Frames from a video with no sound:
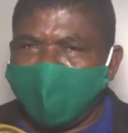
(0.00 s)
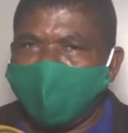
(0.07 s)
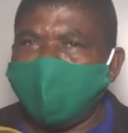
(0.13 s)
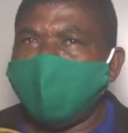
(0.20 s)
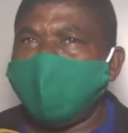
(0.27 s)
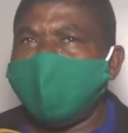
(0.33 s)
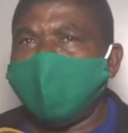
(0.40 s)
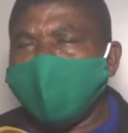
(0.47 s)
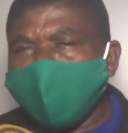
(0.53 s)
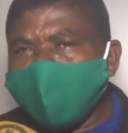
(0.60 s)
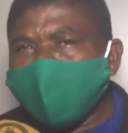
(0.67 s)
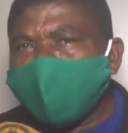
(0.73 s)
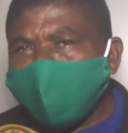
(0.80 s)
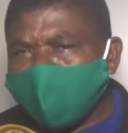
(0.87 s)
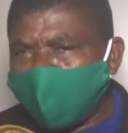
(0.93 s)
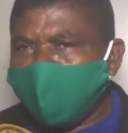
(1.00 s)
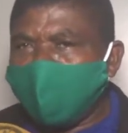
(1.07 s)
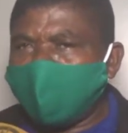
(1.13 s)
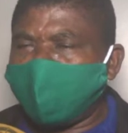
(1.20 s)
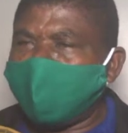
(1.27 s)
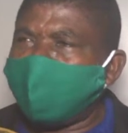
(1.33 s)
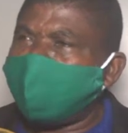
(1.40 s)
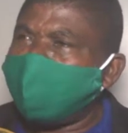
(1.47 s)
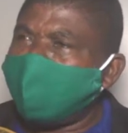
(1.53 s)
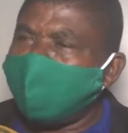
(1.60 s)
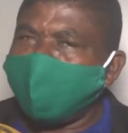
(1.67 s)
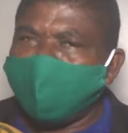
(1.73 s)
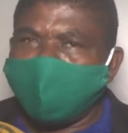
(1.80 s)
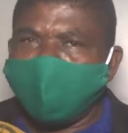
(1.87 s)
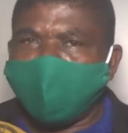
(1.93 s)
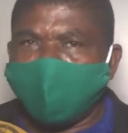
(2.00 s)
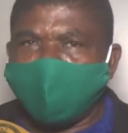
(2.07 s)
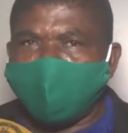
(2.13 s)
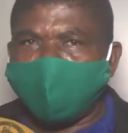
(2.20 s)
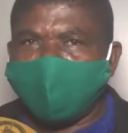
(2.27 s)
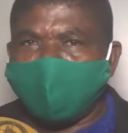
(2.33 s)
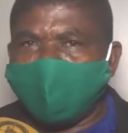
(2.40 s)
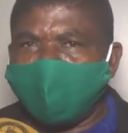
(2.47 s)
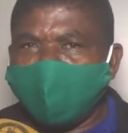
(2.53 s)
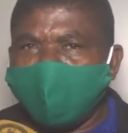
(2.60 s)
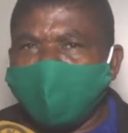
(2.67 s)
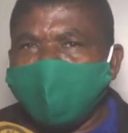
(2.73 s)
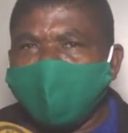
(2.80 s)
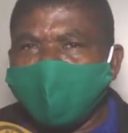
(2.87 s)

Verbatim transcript: E eu fui contra, fui contra isso aí